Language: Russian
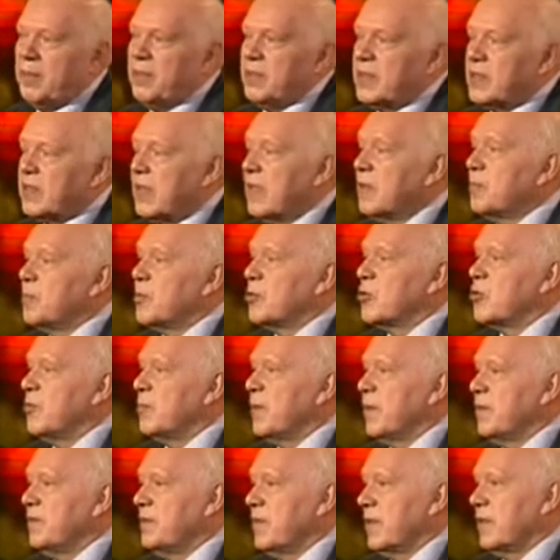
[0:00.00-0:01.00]
Стал
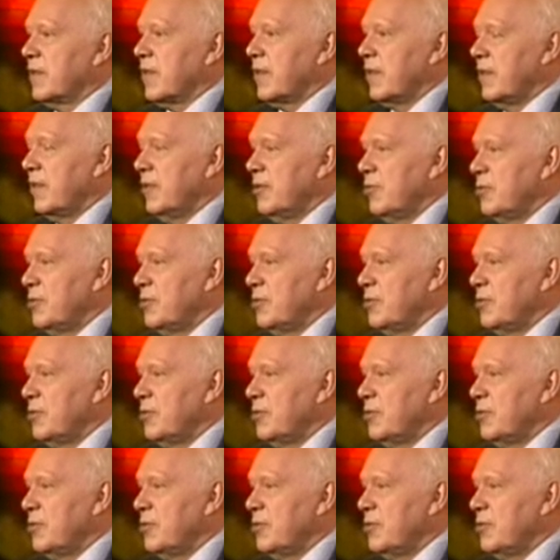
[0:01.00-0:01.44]
поступать в театральное